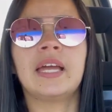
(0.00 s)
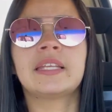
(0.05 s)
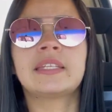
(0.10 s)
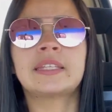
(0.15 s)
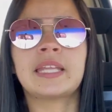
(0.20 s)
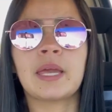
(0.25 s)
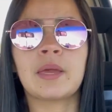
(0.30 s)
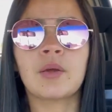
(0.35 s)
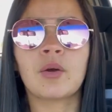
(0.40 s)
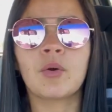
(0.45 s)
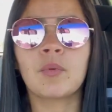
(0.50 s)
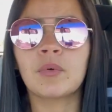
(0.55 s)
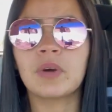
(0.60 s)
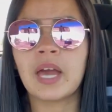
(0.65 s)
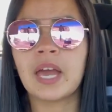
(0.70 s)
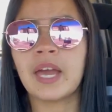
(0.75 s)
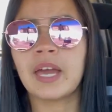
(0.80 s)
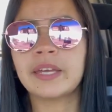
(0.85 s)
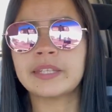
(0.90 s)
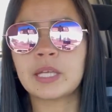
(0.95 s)
tem, um,
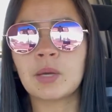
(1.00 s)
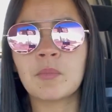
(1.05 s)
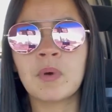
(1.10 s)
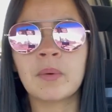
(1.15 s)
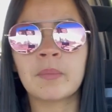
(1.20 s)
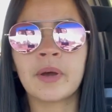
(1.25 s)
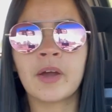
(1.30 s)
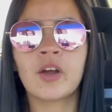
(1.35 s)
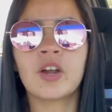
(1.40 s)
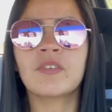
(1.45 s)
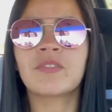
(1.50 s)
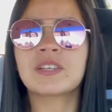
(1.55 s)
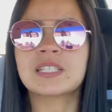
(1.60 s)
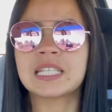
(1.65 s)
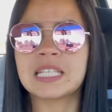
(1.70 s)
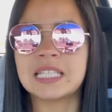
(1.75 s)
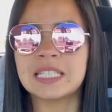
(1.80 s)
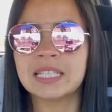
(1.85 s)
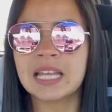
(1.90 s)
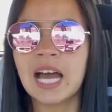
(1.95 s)
é, tem uma maior
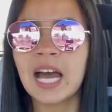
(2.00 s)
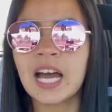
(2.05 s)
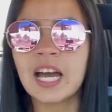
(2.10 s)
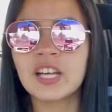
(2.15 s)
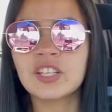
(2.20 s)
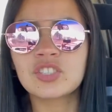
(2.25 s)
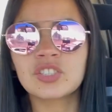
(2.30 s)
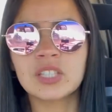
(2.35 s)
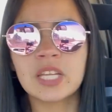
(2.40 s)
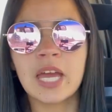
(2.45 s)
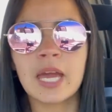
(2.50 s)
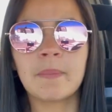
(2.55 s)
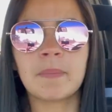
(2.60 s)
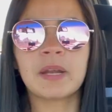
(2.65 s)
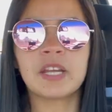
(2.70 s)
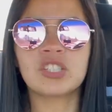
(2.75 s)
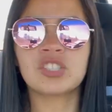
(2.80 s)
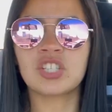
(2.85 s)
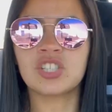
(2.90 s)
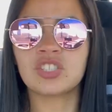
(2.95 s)
facilidade, né,
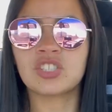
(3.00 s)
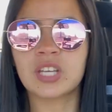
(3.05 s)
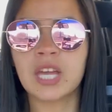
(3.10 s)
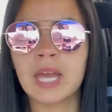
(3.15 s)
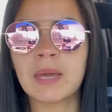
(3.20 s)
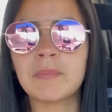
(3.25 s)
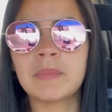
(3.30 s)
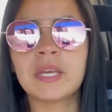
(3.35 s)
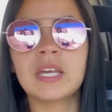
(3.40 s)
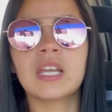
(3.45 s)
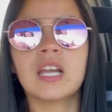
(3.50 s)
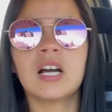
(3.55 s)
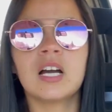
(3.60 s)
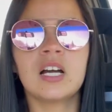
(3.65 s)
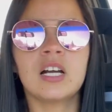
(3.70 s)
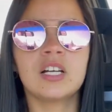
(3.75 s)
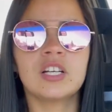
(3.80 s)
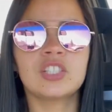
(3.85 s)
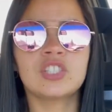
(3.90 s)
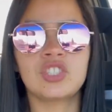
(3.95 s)
pra gente que é
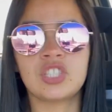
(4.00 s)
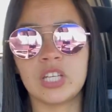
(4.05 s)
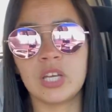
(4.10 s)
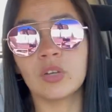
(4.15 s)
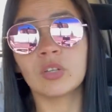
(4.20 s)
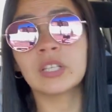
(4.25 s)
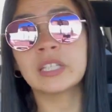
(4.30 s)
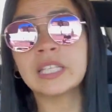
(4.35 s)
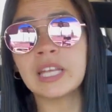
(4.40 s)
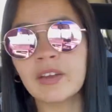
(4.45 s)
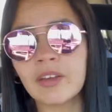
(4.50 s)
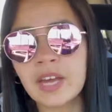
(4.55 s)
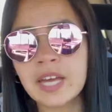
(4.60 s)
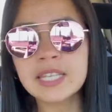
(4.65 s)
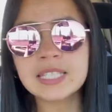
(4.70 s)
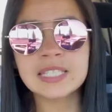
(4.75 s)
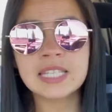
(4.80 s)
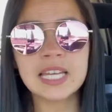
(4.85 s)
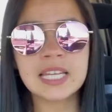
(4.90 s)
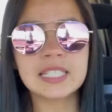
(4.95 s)
imigrante eu nem tenho
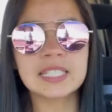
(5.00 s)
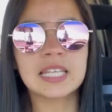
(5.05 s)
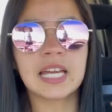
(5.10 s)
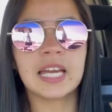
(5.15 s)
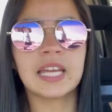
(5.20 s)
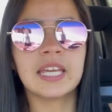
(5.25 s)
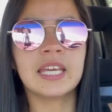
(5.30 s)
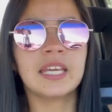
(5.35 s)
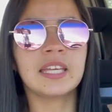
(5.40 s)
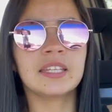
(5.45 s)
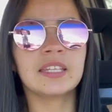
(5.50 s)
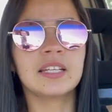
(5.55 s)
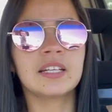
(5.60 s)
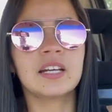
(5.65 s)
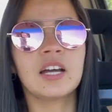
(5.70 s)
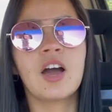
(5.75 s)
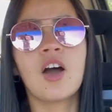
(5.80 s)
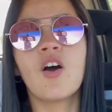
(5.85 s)
residência ainda.